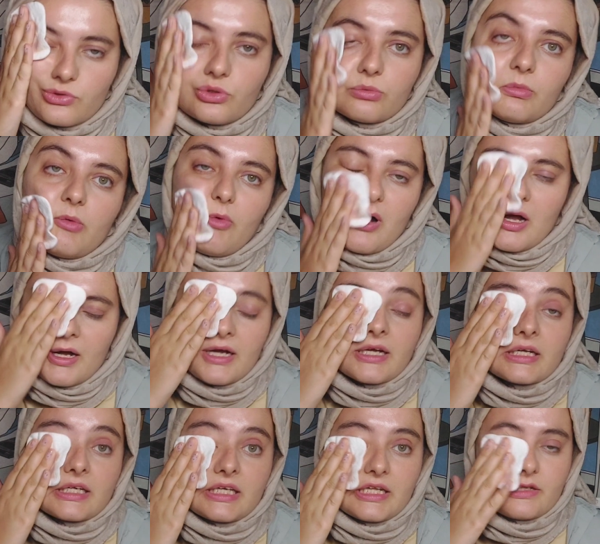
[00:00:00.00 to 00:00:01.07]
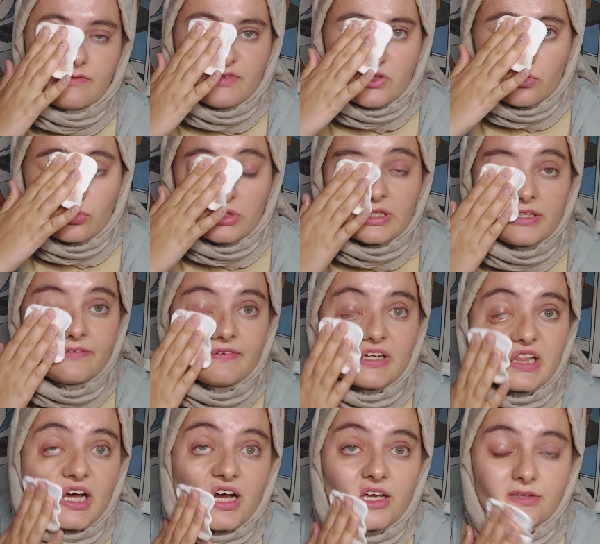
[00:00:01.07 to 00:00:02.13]
ediyorum ama yeni videolara
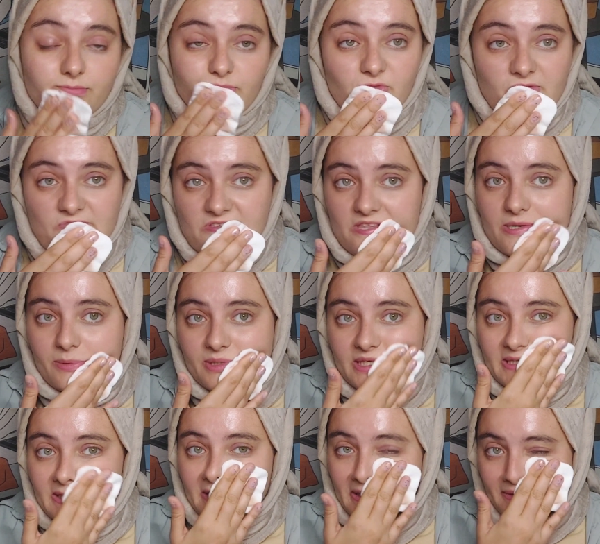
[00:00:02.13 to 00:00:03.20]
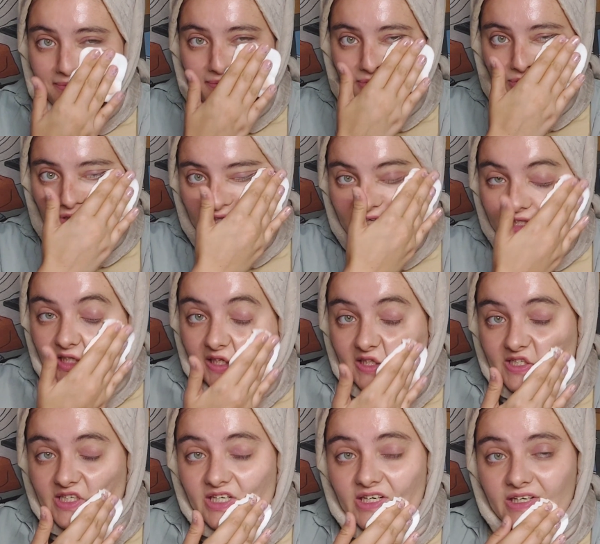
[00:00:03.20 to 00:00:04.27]
veda etmiyoruz tabii ki de. Yeni videolar
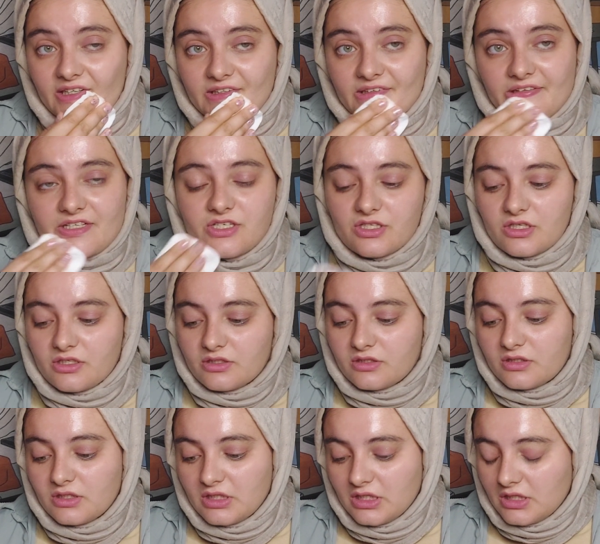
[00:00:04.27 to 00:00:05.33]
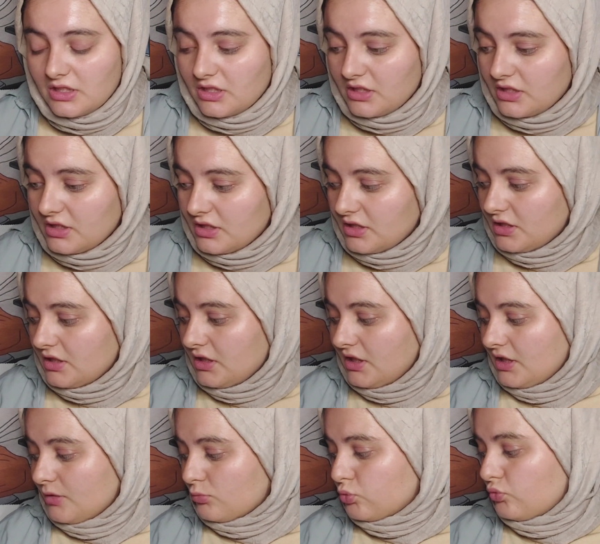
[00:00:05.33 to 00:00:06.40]
gelecek arkadaşlar.
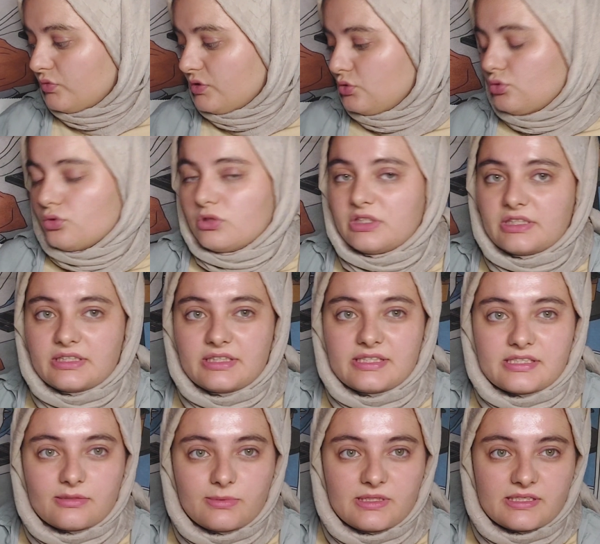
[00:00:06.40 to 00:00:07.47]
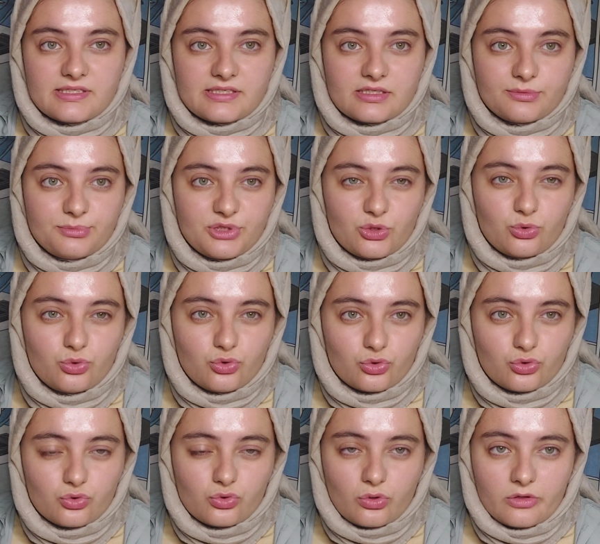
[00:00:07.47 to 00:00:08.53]
Bu videoları ne zaman atarım? 2-3
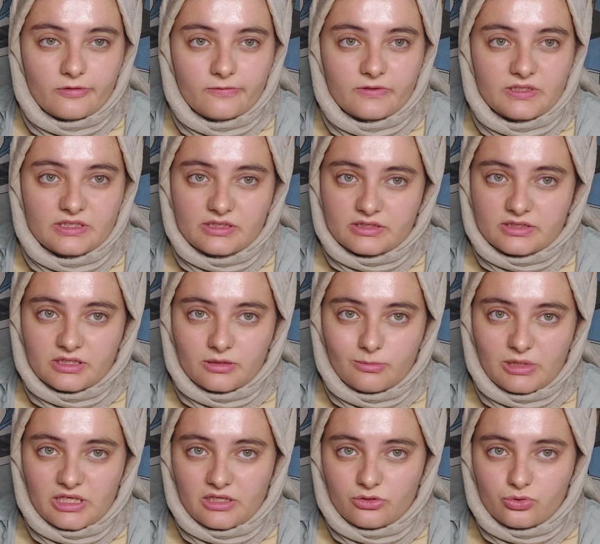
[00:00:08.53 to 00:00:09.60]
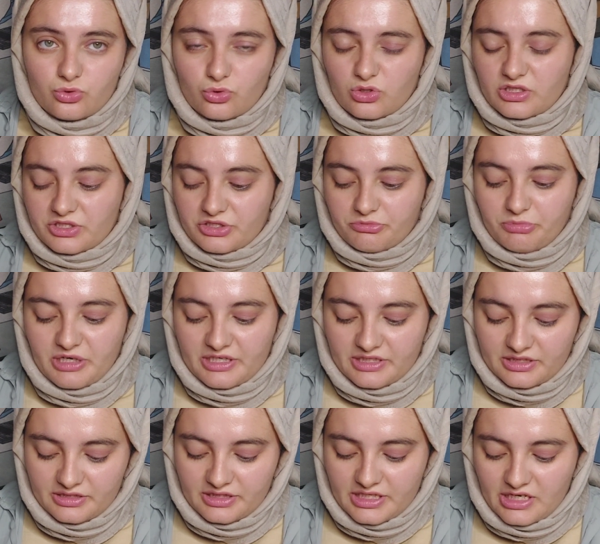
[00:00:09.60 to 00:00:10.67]
gün sonra falan atarım herhalde. Çünkü Kırışık
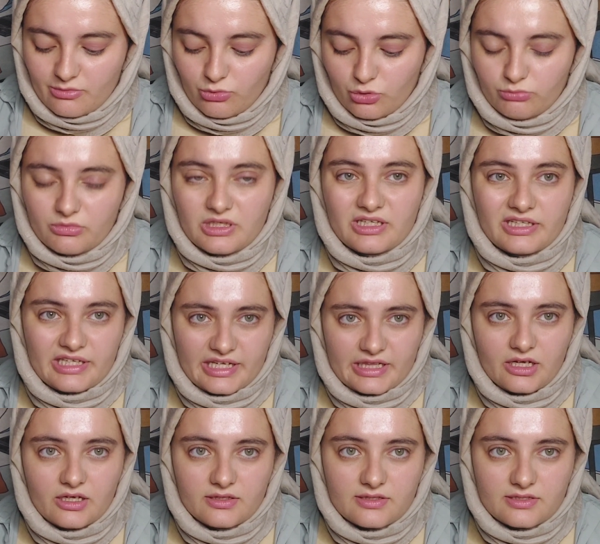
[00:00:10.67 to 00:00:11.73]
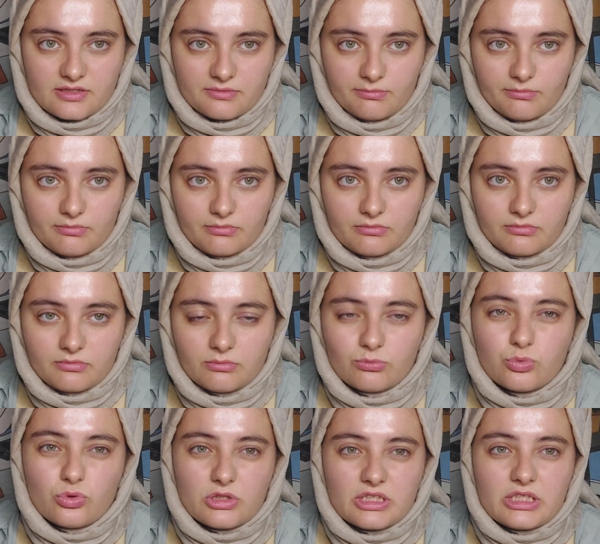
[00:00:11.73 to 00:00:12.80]
Perde'nin diğer bölümlerini yeni attım.
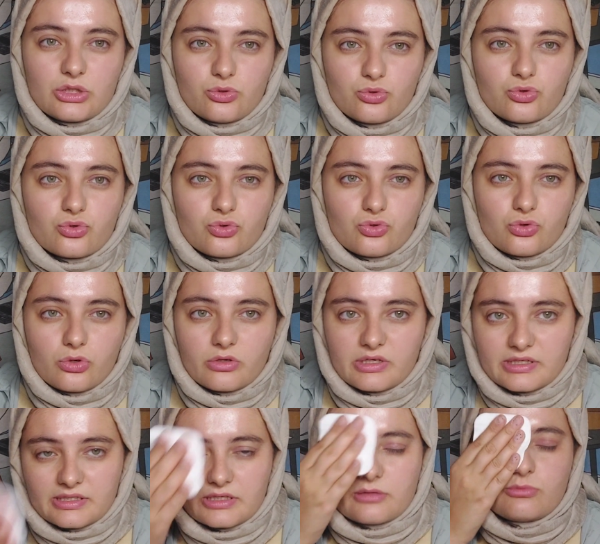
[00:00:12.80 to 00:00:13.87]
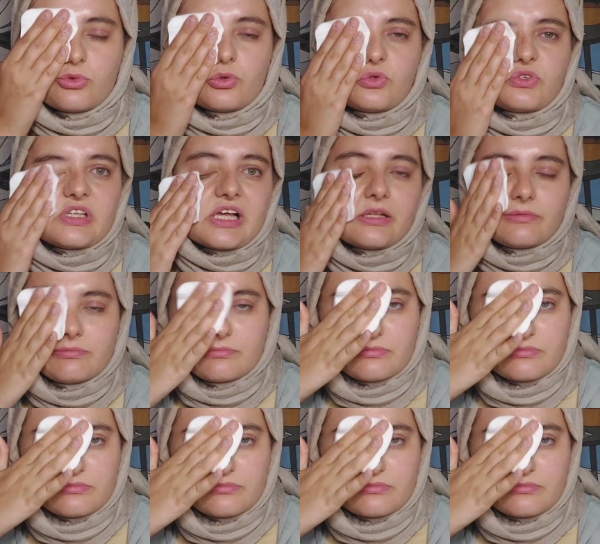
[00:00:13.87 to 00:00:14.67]
Bunları da 2-3 gün sonra atarım o yüzden.